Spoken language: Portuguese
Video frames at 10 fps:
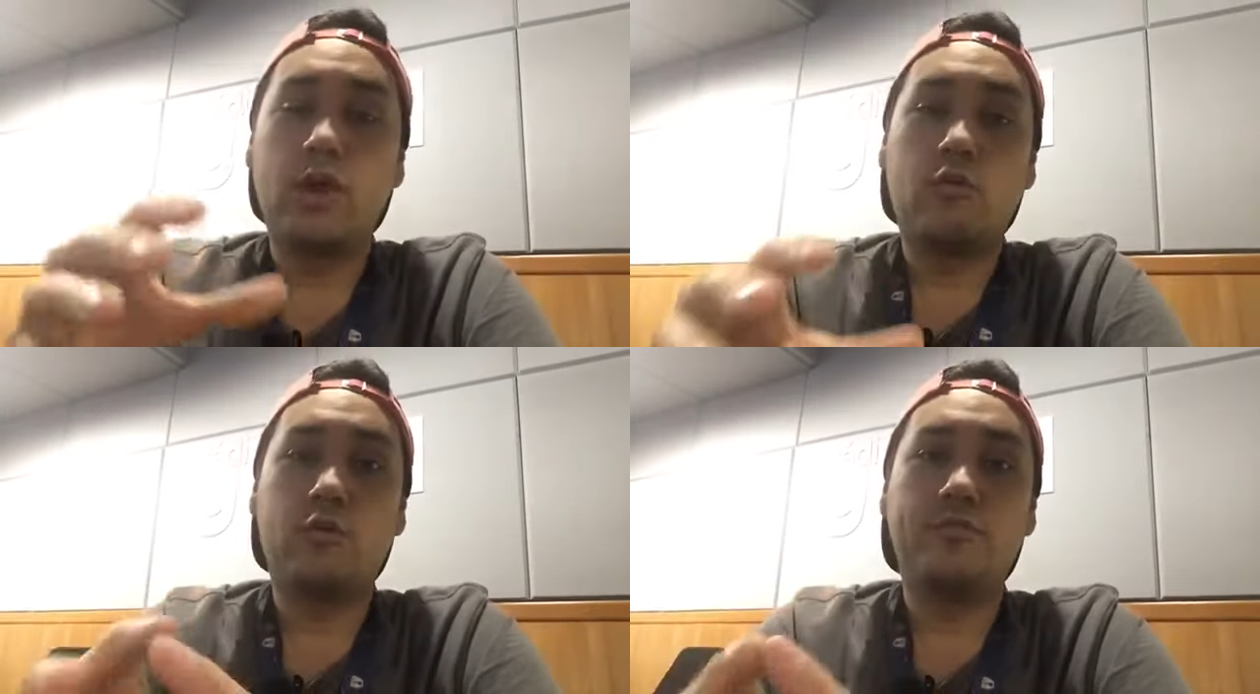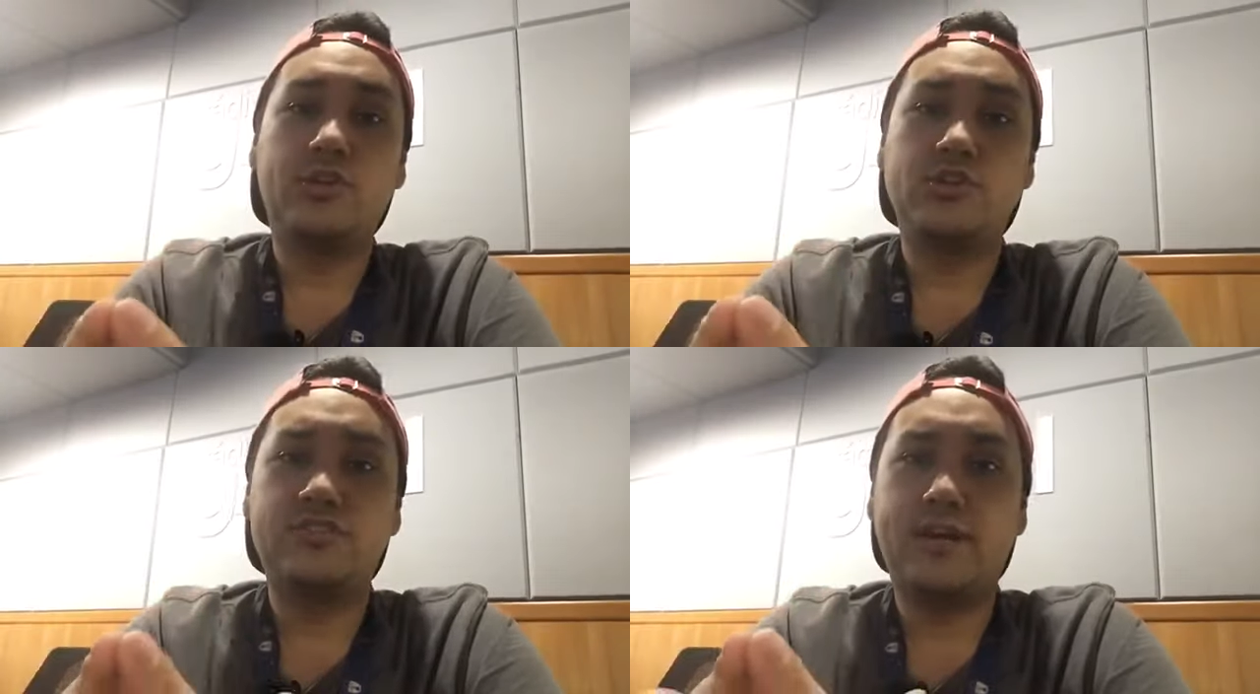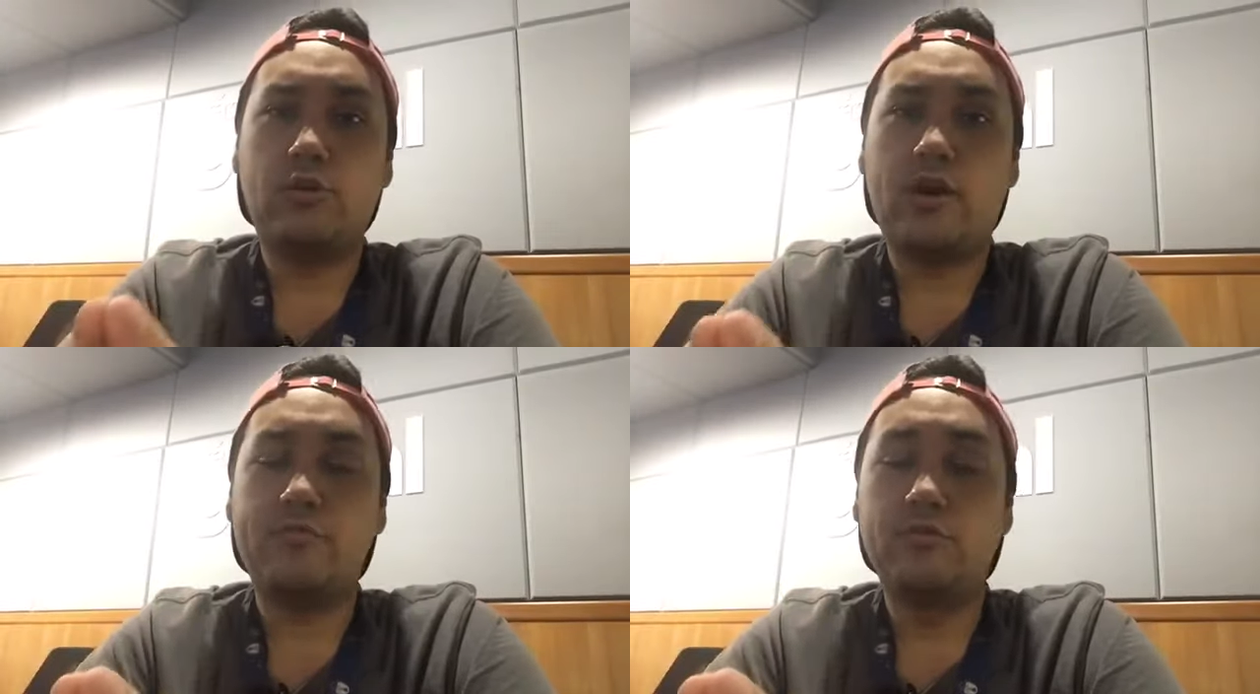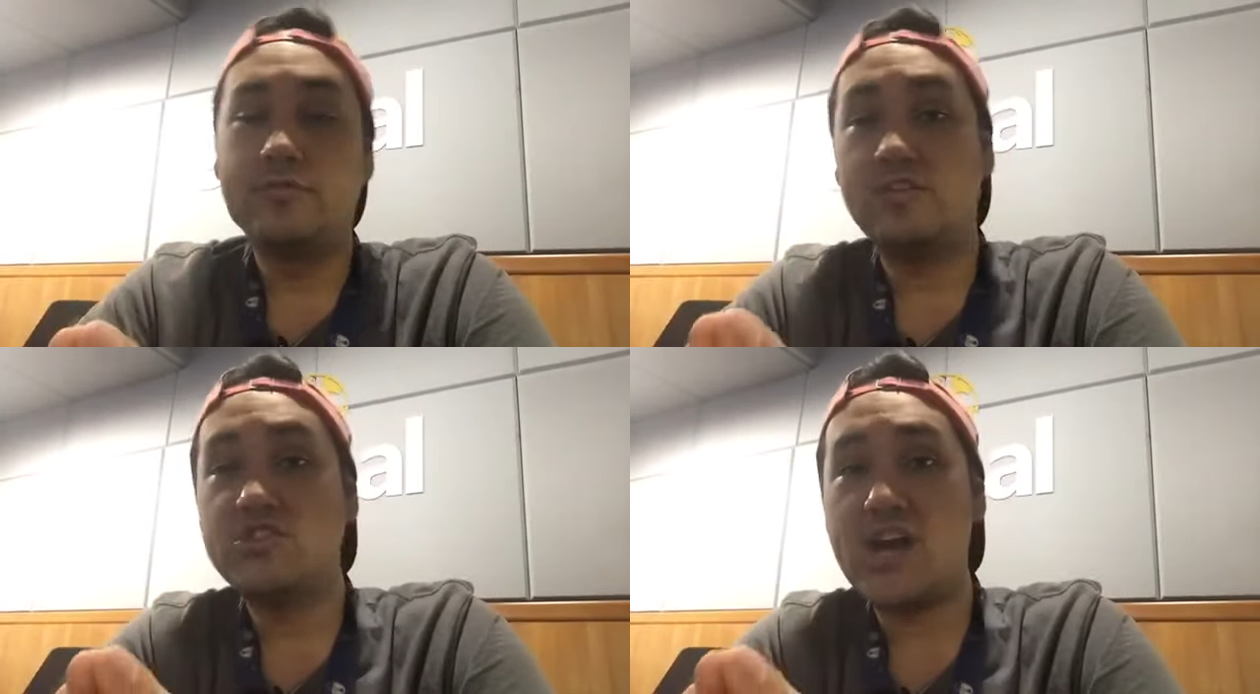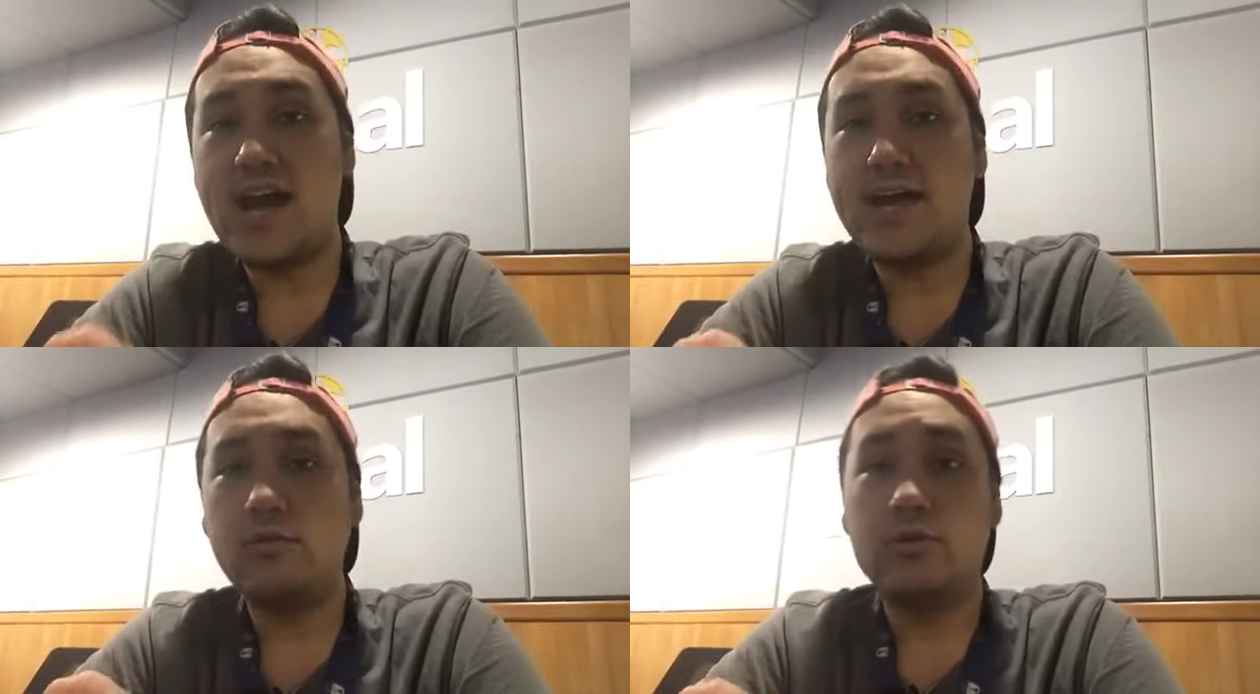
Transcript: COVID-19 no vestiário